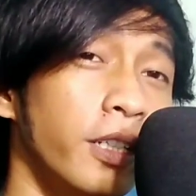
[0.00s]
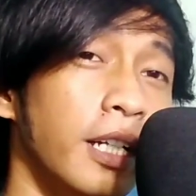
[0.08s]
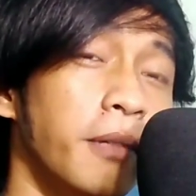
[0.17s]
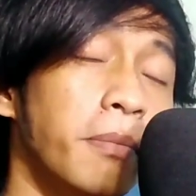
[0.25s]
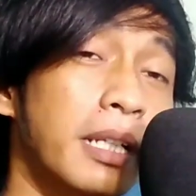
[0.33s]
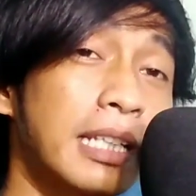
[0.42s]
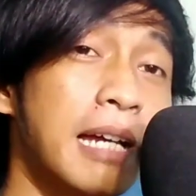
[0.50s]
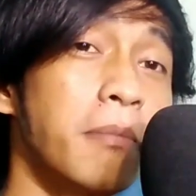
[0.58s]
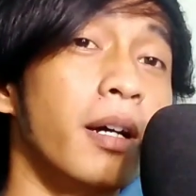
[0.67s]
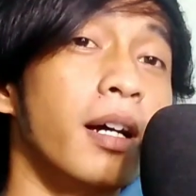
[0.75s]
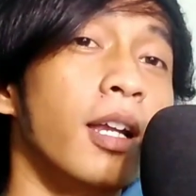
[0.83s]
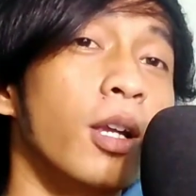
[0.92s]
yang
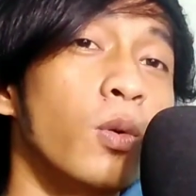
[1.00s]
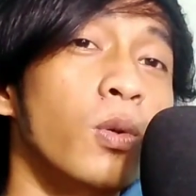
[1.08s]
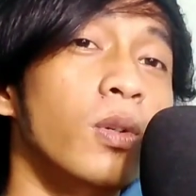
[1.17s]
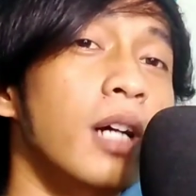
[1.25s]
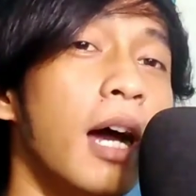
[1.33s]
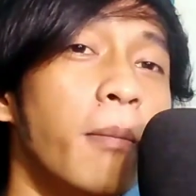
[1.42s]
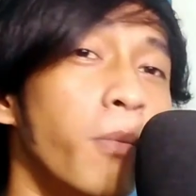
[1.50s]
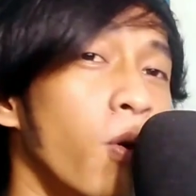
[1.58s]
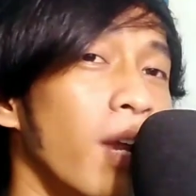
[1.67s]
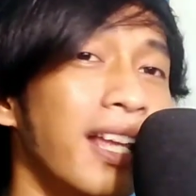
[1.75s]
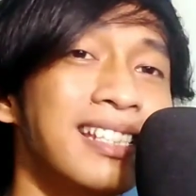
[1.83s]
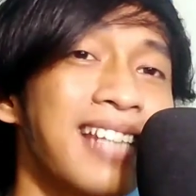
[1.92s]
pertama lu nggak
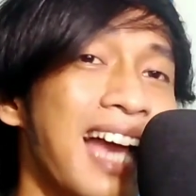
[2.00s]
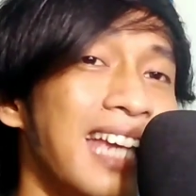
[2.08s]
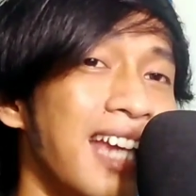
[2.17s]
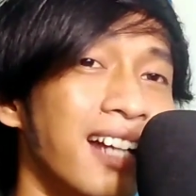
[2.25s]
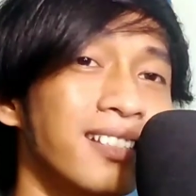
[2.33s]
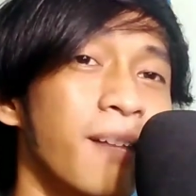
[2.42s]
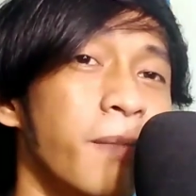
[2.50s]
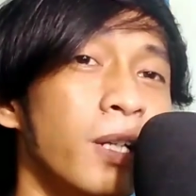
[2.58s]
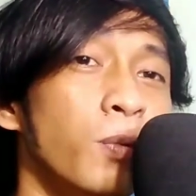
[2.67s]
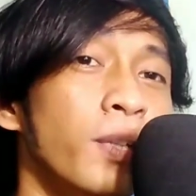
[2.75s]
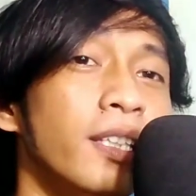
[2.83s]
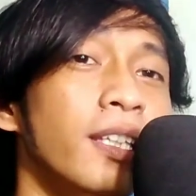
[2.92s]
boleh sayang sama
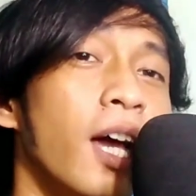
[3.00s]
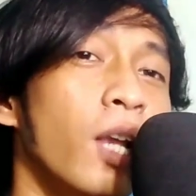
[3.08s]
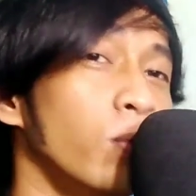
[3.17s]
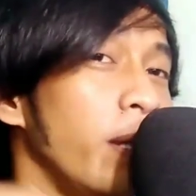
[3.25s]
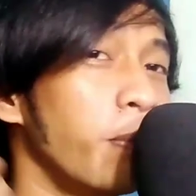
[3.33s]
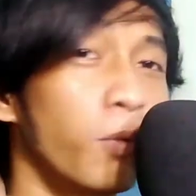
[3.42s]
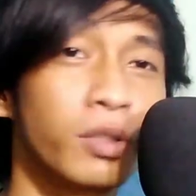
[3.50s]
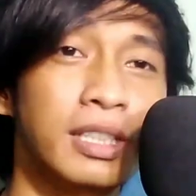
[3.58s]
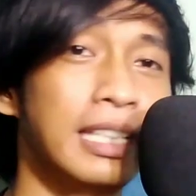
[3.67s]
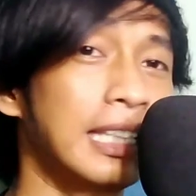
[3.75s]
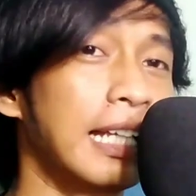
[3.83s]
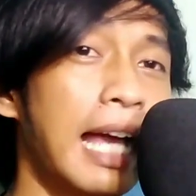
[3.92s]
duit yang lu
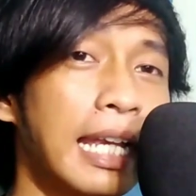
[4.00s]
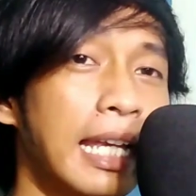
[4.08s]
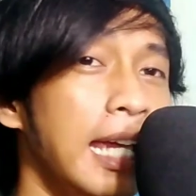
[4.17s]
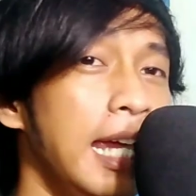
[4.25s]
depositkan,